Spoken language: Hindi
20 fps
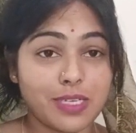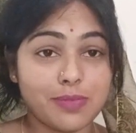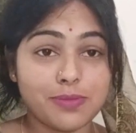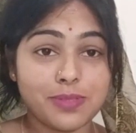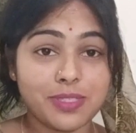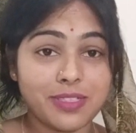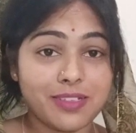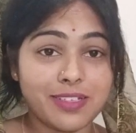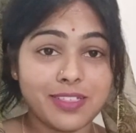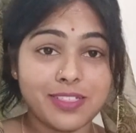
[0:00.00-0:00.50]
अब
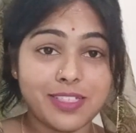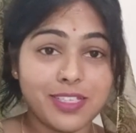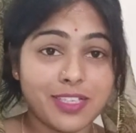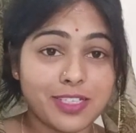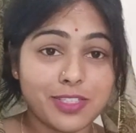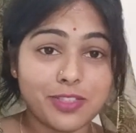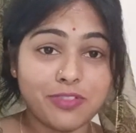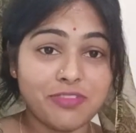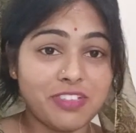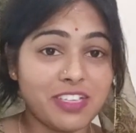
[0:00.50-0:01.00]
शंकर जी
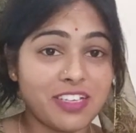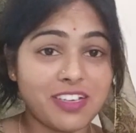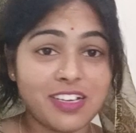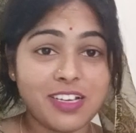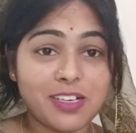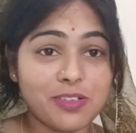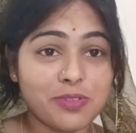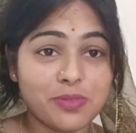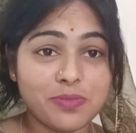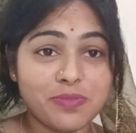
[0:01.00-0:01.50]
का तो
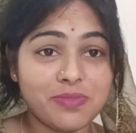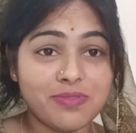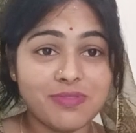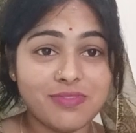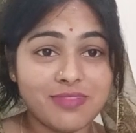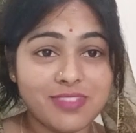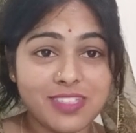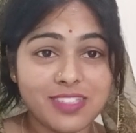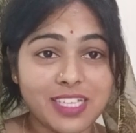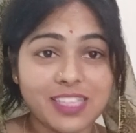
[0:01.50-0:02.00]
विकराल रूप
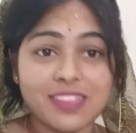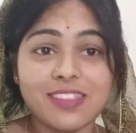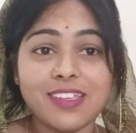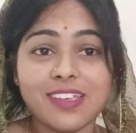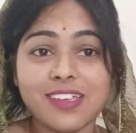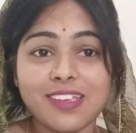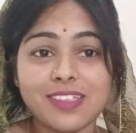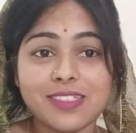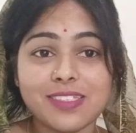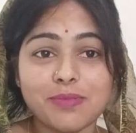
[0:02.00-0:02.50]

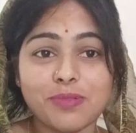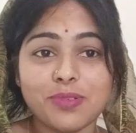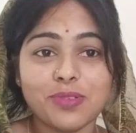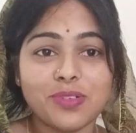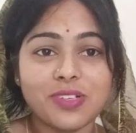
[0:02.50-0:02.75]
जानते ही हैं सब